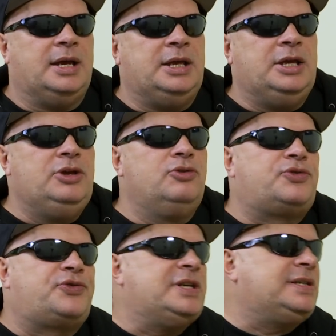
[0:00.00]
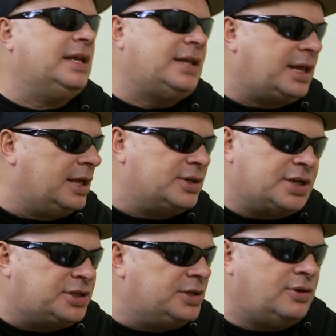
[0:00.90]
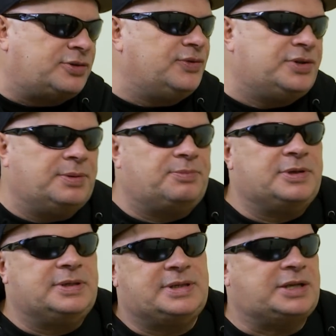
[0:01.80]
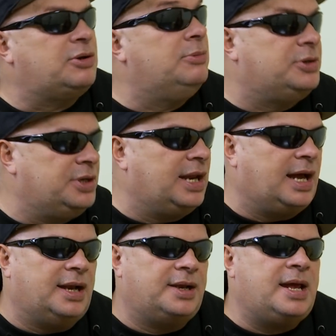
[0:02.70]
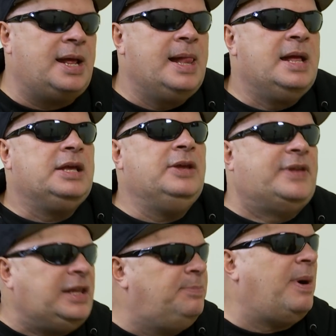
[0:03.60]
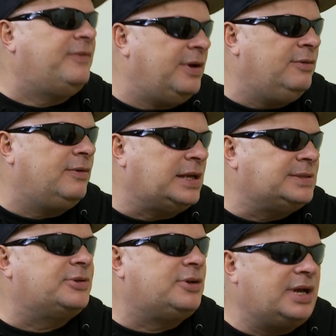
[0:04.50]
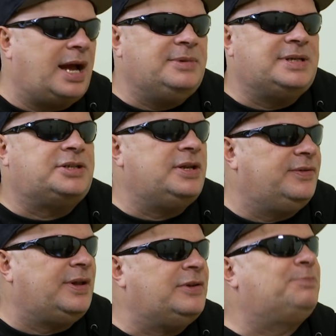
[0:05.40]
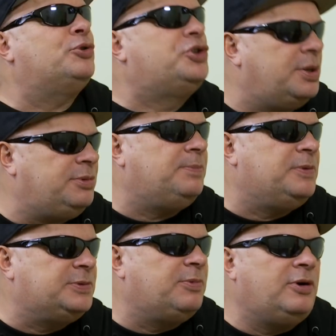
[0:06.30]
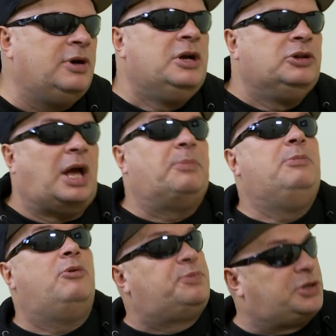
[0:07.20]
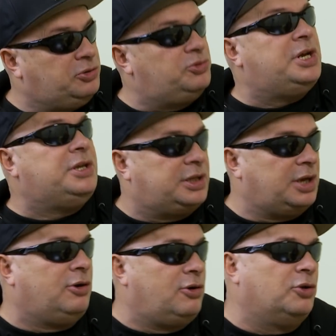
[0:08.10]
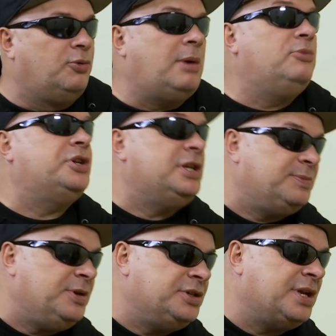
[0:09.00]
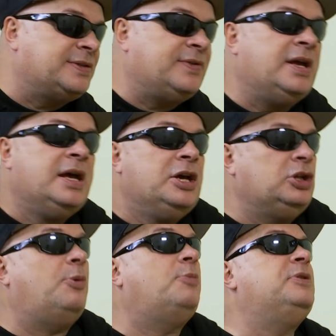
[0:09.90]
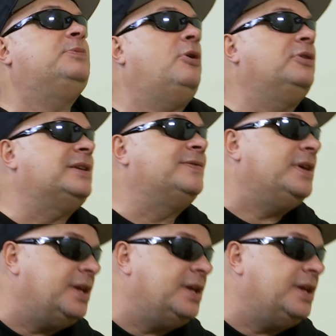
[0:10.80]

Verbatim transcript: i już wszystkie takie rzeczy oczywiście e, zaczęły być nielegalne. I wtedy Paweł razem z kolegami zaczęli wydawać podziemne pismo, tak by było przedłużenie tego godła, musieli zmienić nazwę mhm. i to było pismo o nazwie